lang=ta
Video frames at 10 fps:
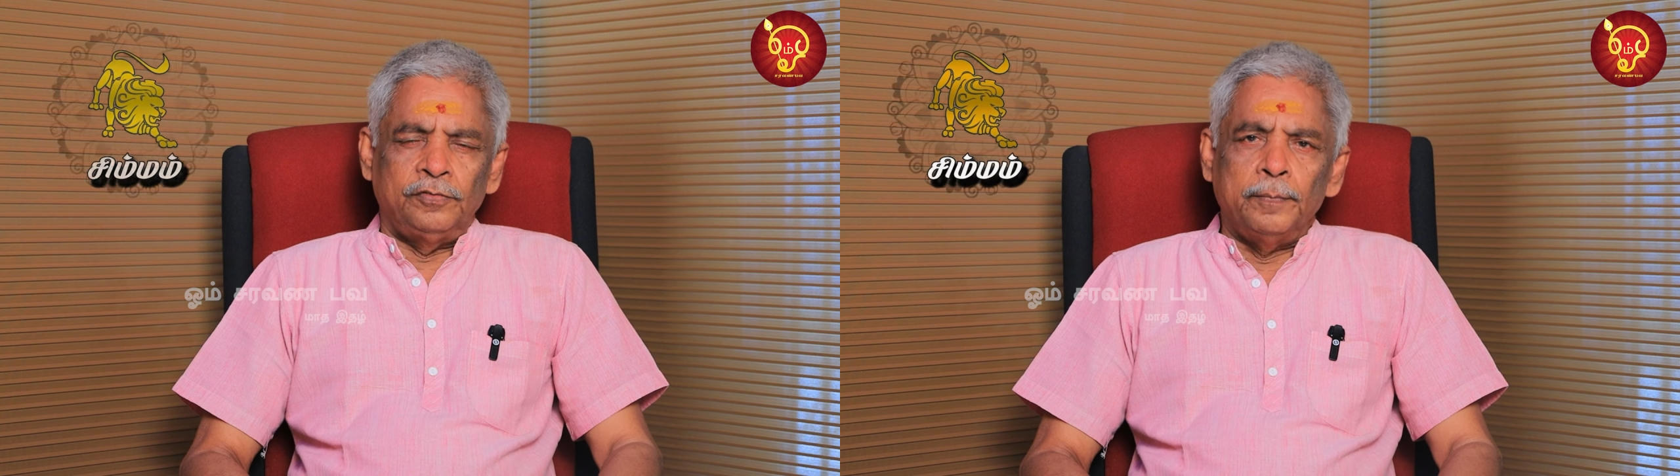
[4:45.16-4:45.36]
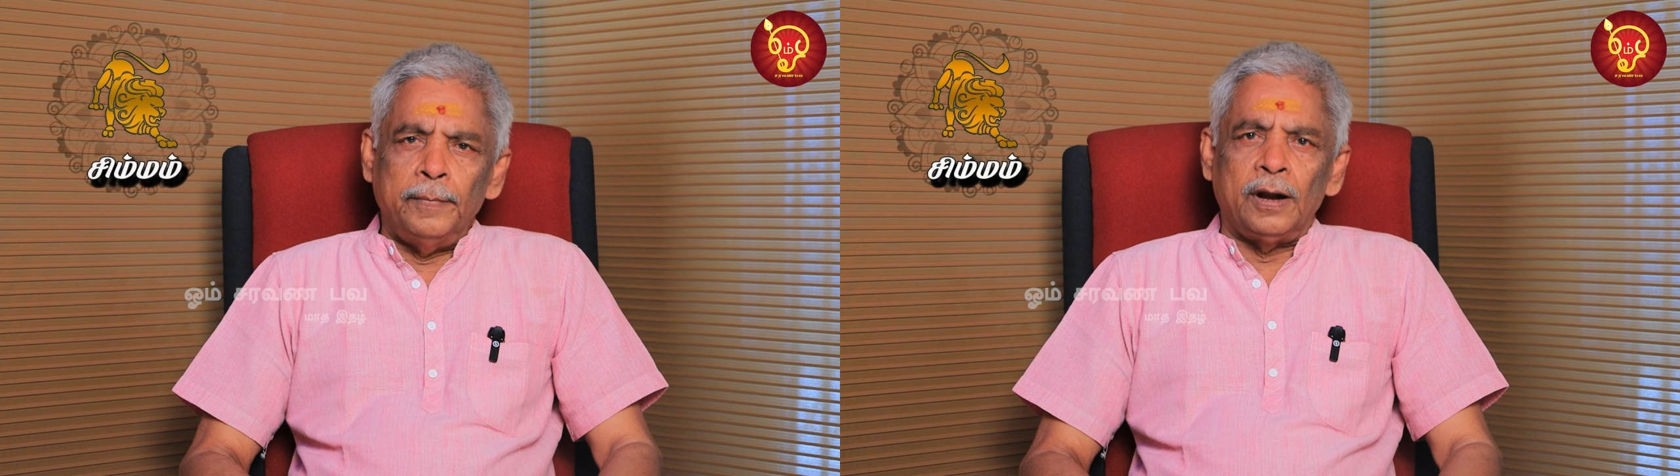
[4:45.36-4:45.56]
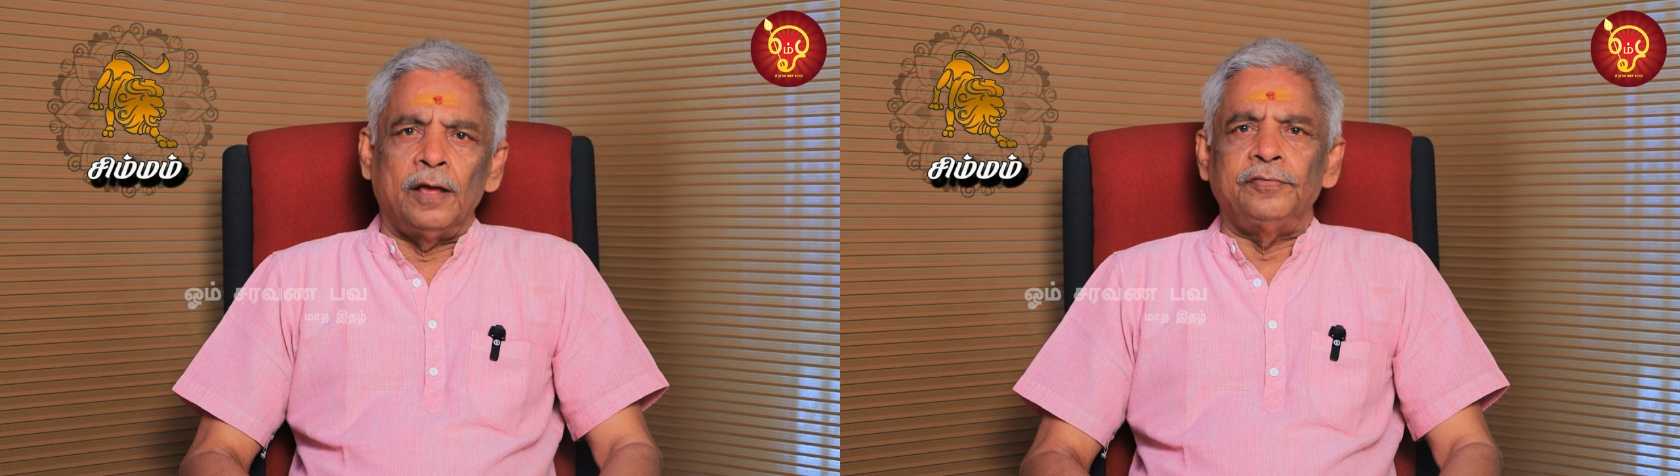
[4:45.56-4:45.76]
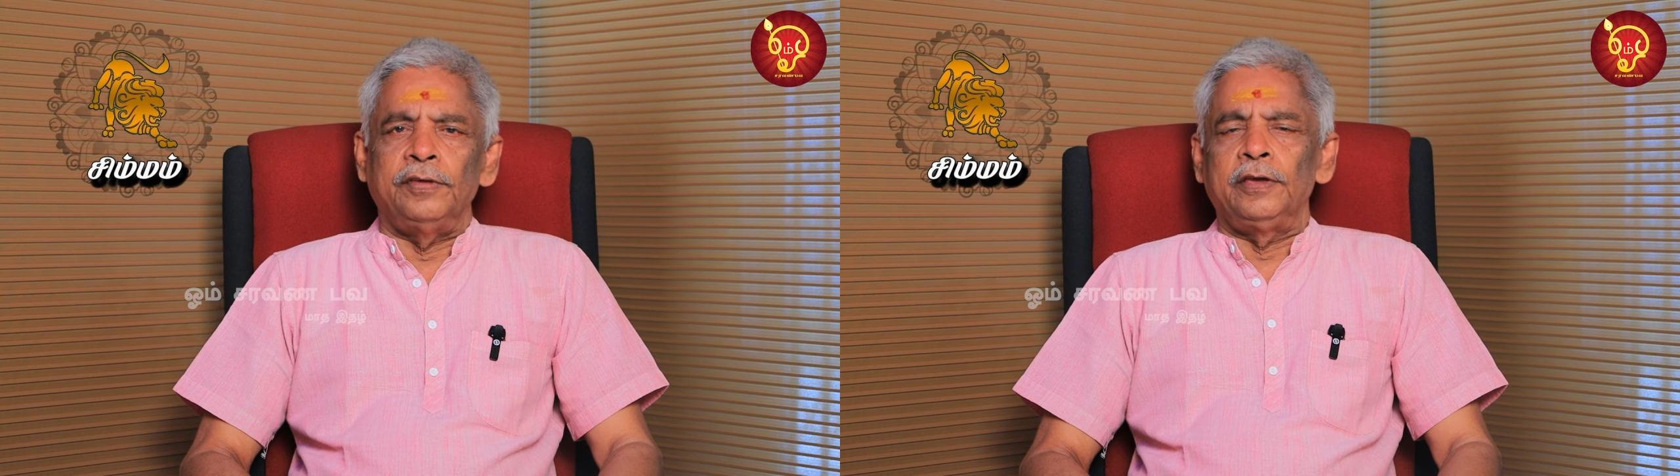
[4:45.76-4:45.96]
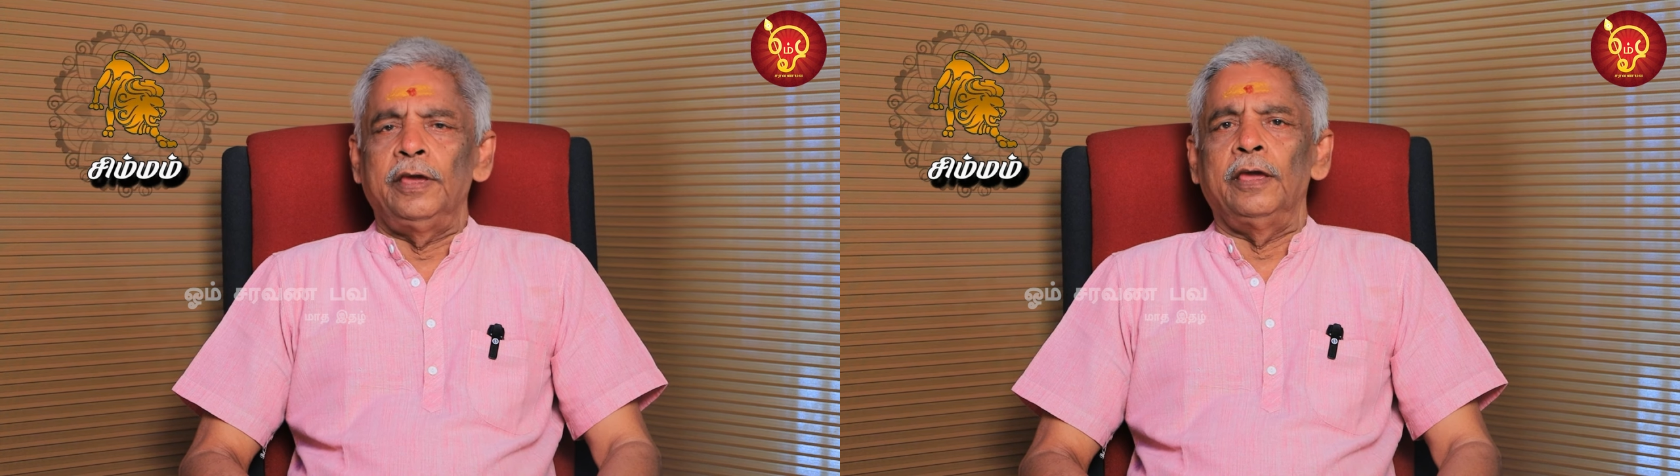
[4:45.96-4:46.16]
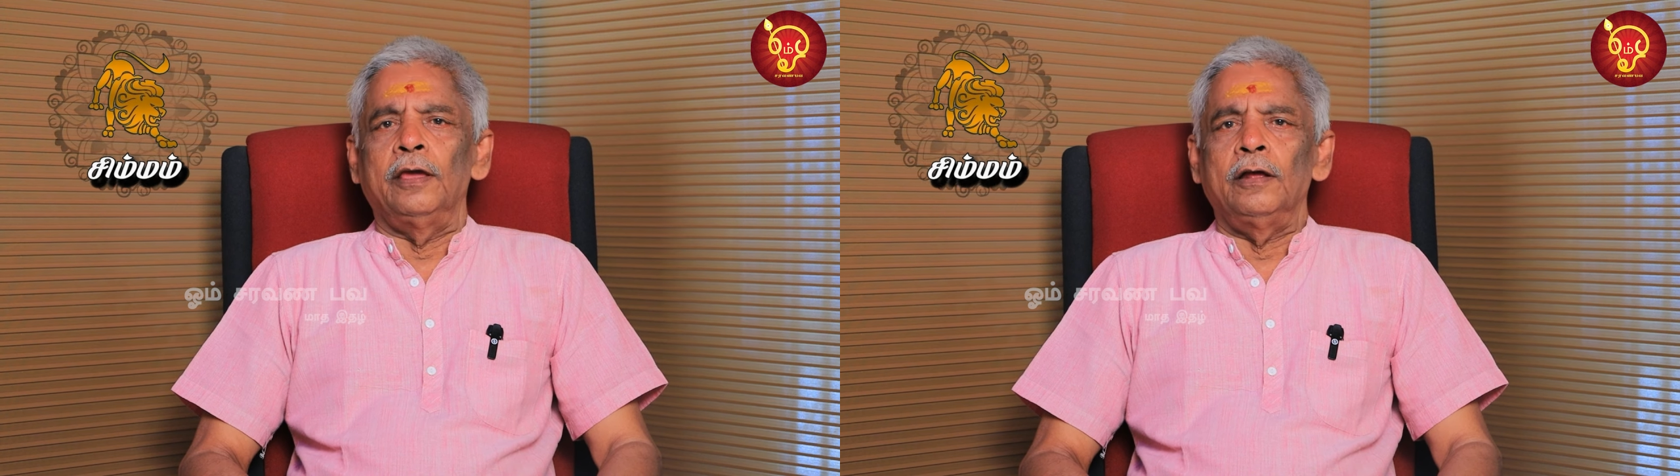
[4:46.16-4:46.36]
சிம்ம ராசிக்கு